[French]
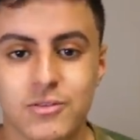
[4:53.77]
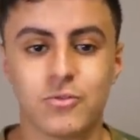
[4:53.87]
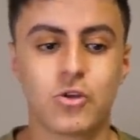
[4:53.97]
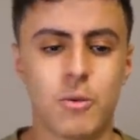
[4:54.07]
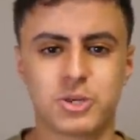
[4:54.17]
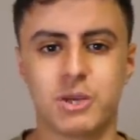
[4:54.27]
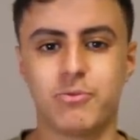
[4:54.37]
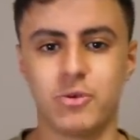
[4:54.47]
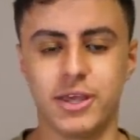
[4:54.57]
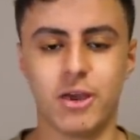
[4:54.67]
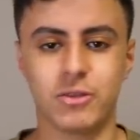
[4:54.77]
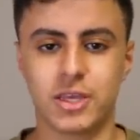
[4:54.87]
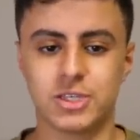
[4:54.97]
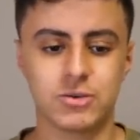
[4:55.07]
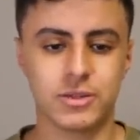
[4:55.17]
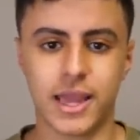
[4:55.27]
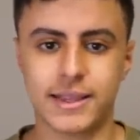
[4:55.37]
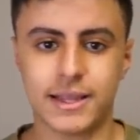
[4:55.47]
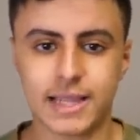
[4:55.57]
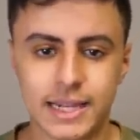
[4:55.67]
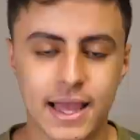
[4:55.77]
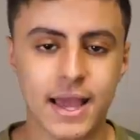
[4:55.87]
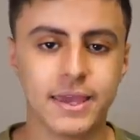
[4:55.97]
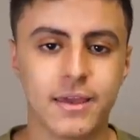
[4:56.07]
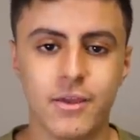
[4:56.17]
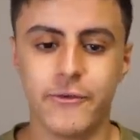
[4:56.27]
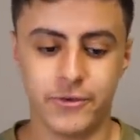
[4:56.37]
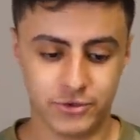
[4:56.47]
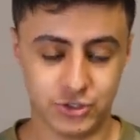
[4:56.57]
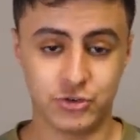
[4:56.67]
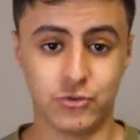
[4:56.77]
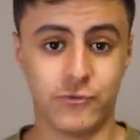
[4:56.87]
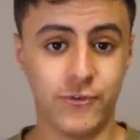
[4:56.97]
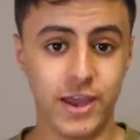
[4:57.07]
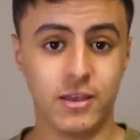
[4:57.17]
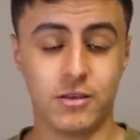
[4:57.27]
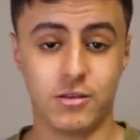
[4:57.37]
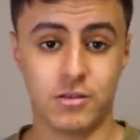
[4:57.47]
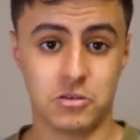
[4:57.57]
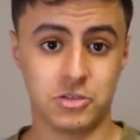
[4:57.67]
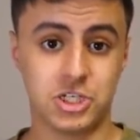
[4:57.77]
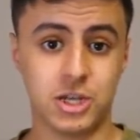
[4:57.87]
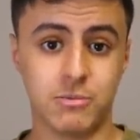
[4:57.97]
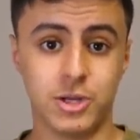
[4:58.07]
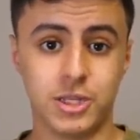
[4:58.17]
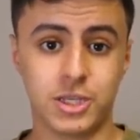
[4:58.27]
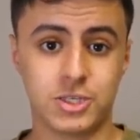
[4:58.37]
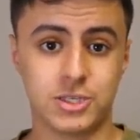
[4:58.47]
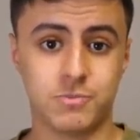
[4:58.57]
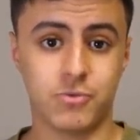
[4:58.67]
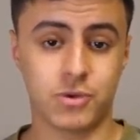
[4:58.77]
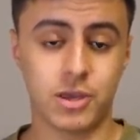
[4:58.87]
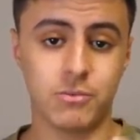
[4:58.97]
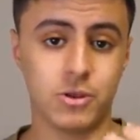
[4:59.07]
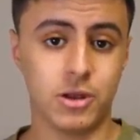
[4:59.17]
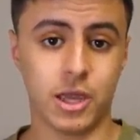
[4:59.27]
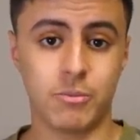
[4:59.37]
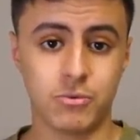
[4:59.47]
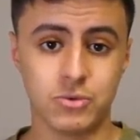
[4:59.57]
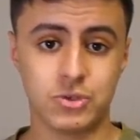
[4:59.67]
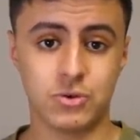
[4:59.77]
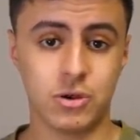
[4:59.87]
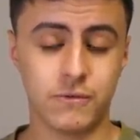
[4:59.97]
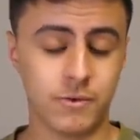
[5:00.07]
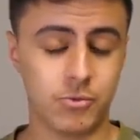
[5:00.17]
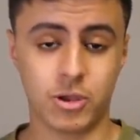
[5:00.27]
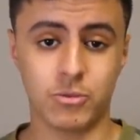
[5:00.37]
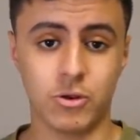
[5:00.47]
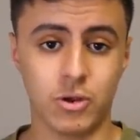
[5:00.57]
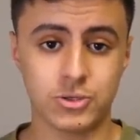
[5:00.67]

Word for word: Donc hop, je réponds les 40 questions, tac, tac, tac, tac je vais chez la monitrice pour qu'elle me donne les réponses, tu vois, pour qu'elle me donne le